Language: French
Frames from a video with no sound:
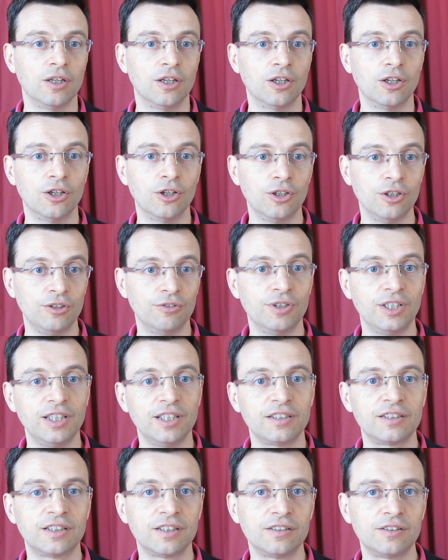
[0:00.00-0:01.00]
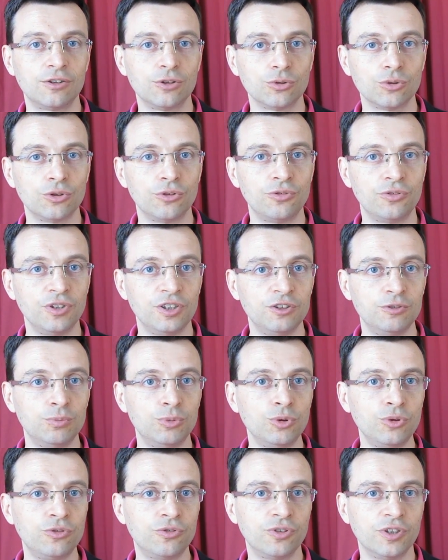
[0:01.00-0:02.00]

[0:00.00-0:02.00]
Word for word: Euh, il va y être question de Facebook.